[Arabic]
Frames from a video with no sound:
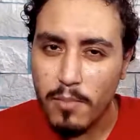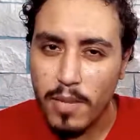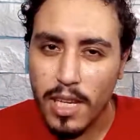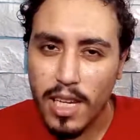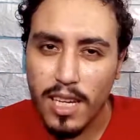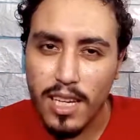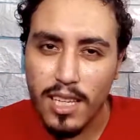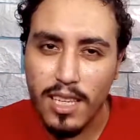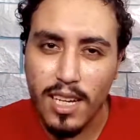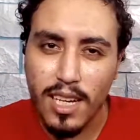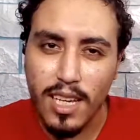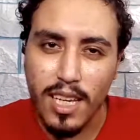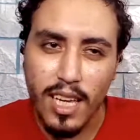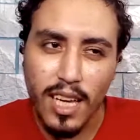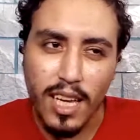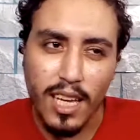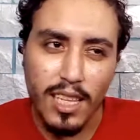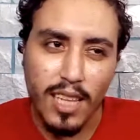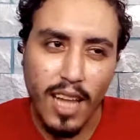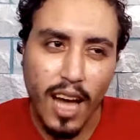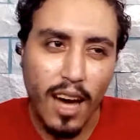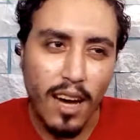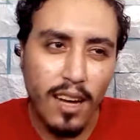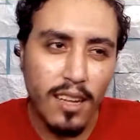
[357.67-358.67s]
ده قبل كده
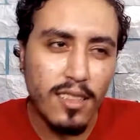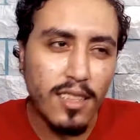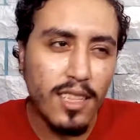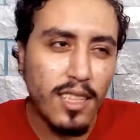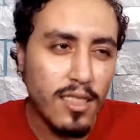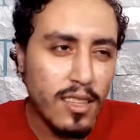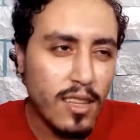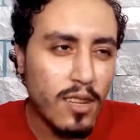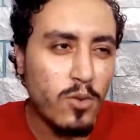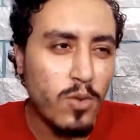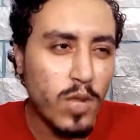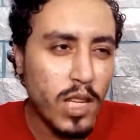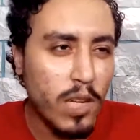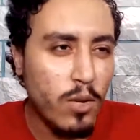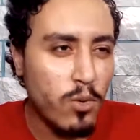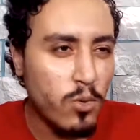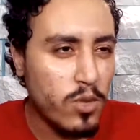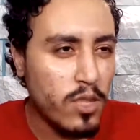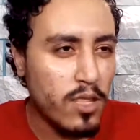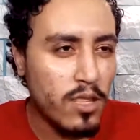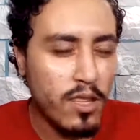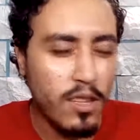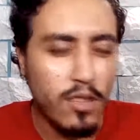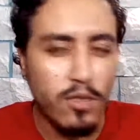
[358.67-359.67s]
كان عرض ترويجي
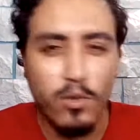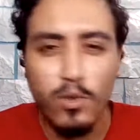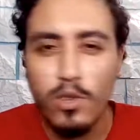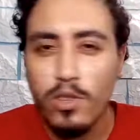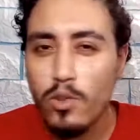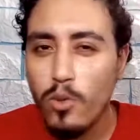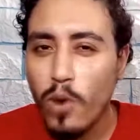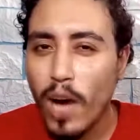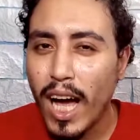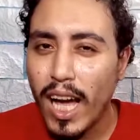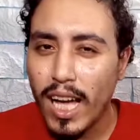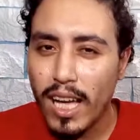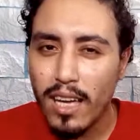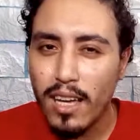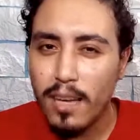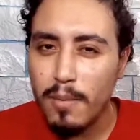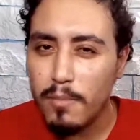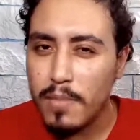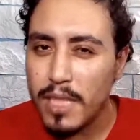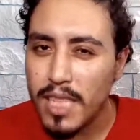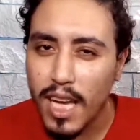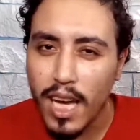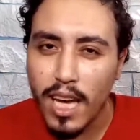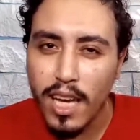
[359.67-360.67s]
وتقدر تقول انه
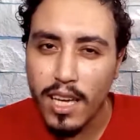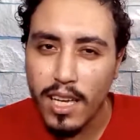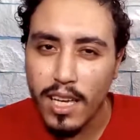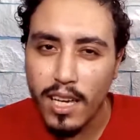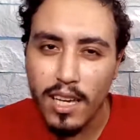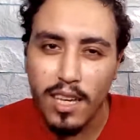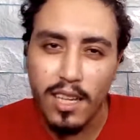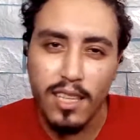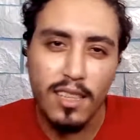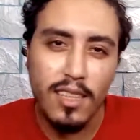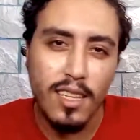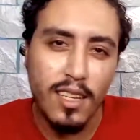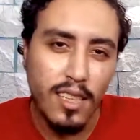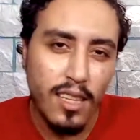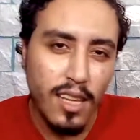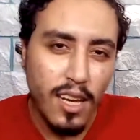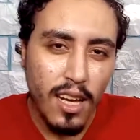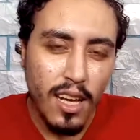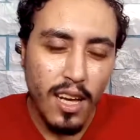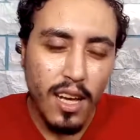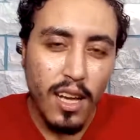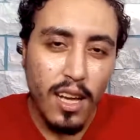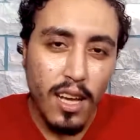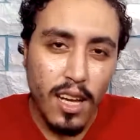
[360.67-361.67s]
حاجة بدائية جدا
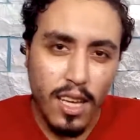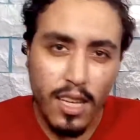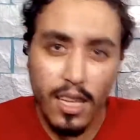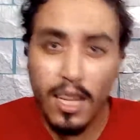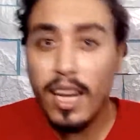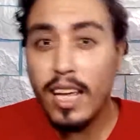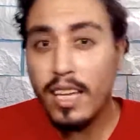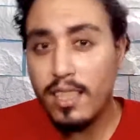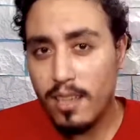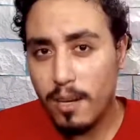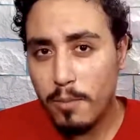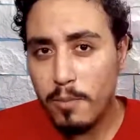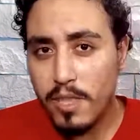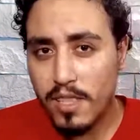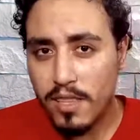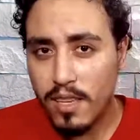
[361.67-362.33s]
الجدير